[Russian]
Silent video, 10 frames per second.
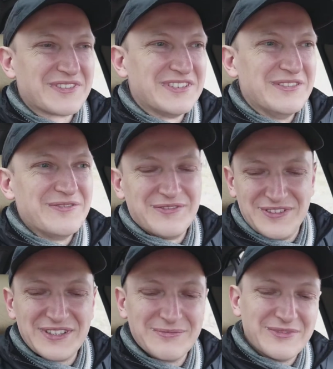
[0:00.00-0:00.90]

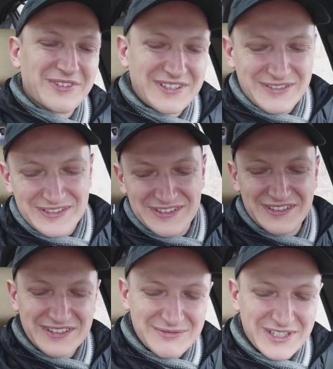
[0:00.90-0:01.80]
телефон этому,
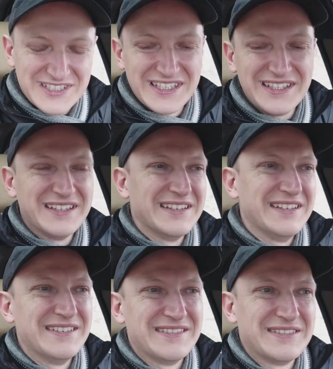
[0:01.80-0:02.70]
к, к машине
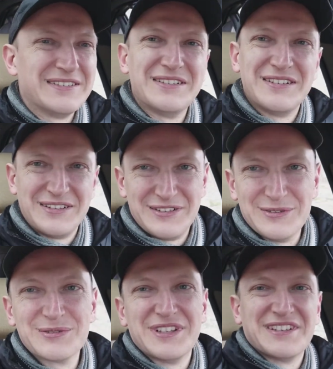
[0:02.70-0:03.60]
и
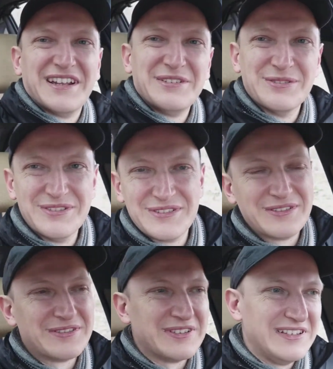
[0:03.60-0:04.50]
слушать радио
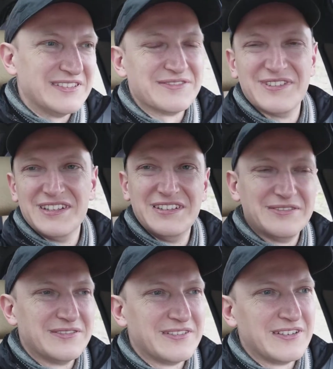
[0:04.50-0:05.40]
или звонить.
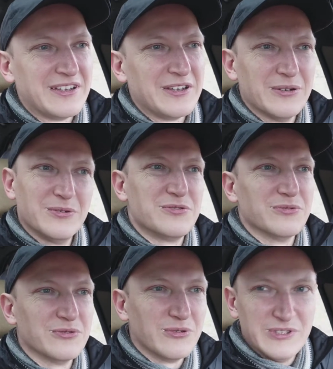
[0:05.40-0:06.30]
Очень
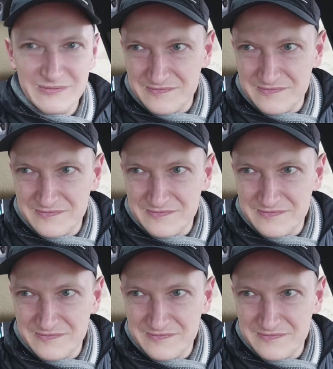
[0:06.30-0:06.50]
удобно.